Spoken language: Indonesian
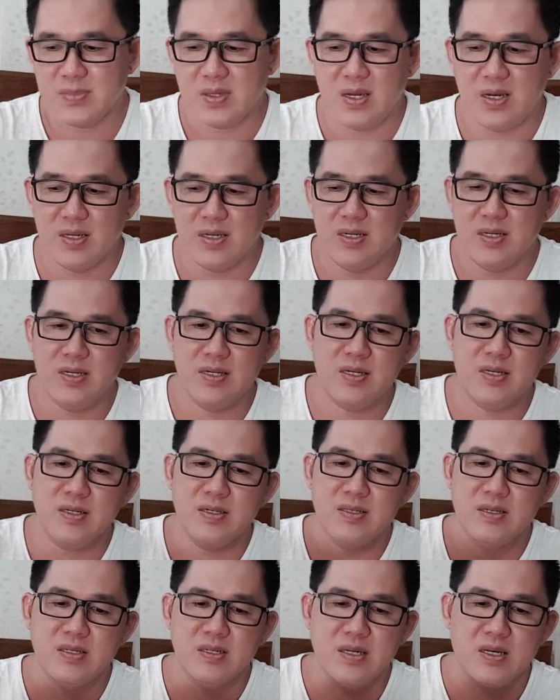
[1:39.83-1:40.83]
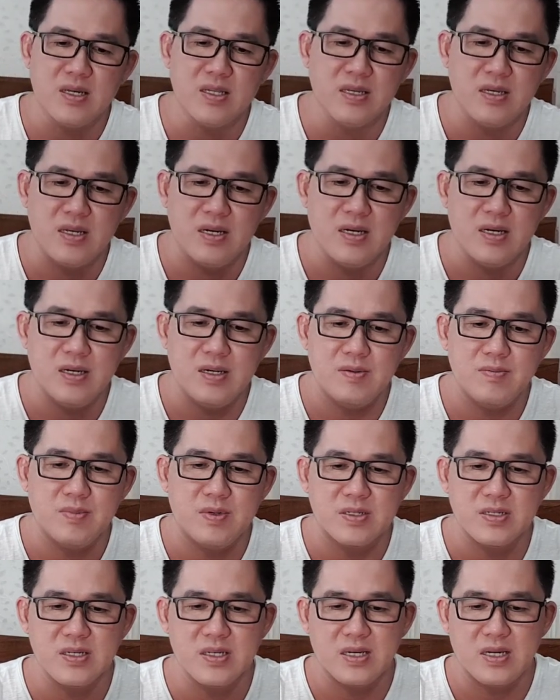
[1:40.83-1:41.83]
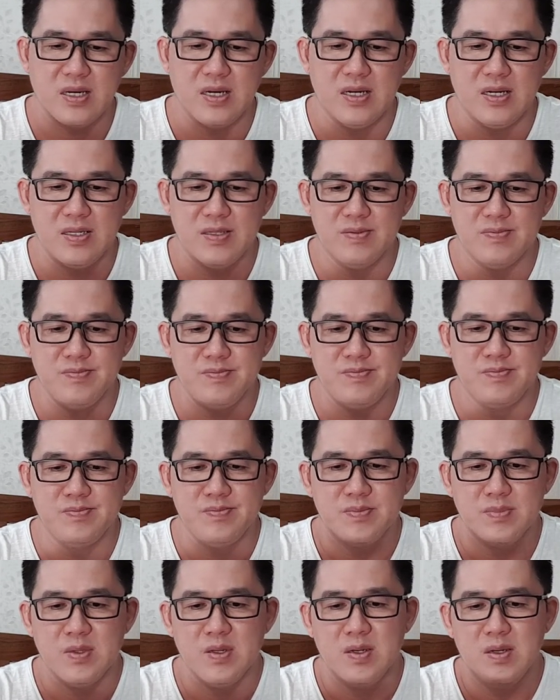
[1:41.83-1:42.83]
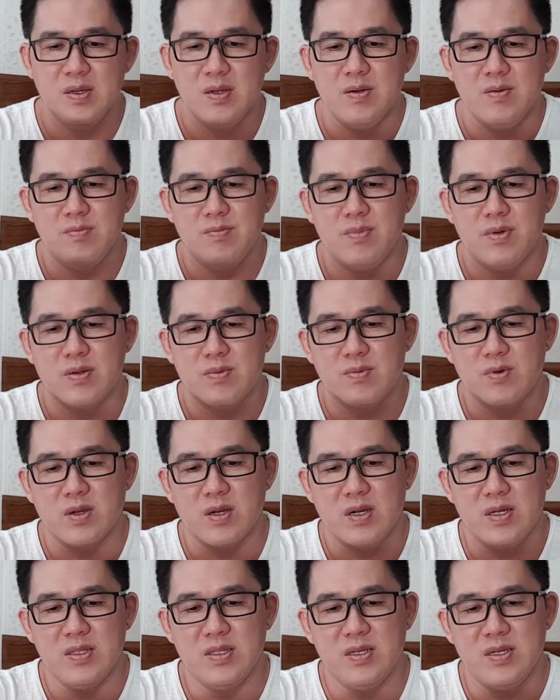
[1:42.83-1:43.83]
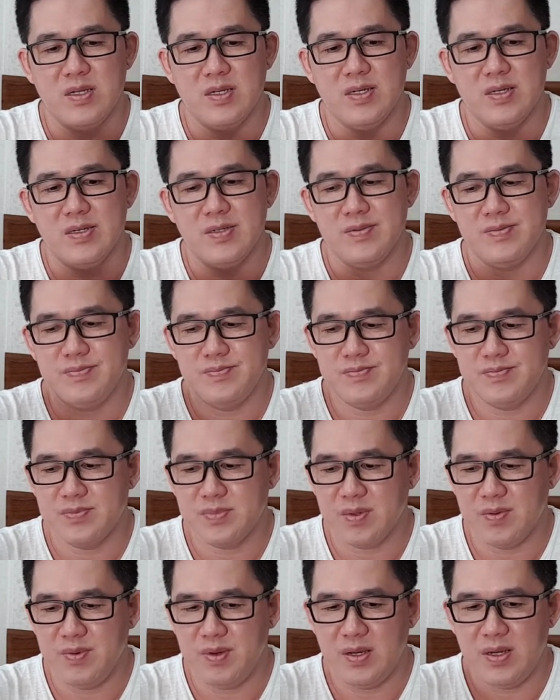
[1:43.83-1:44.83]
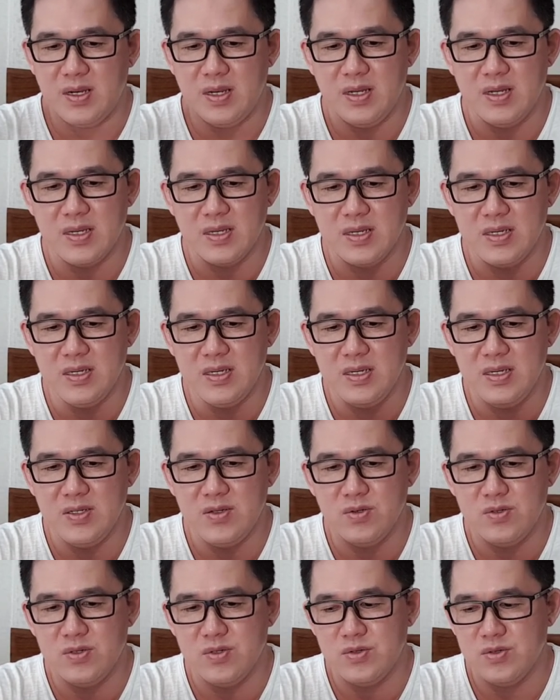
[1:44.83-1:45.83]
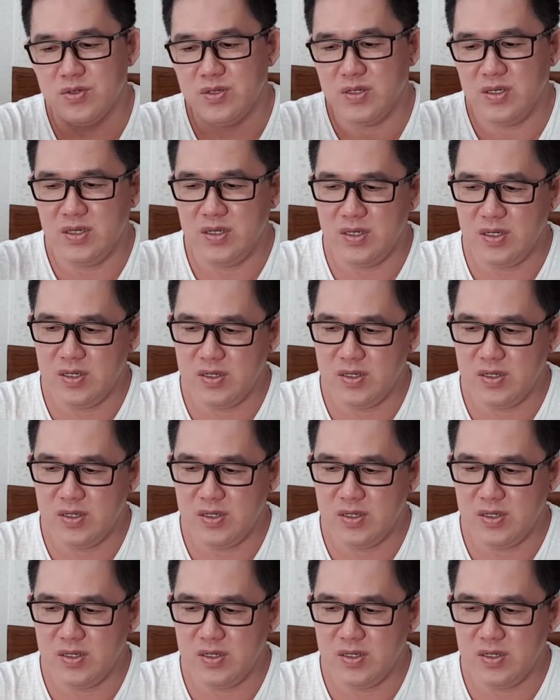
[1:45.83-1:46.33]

air sikat dia bersihkan permukaannya ambil air lagi cuci-cuci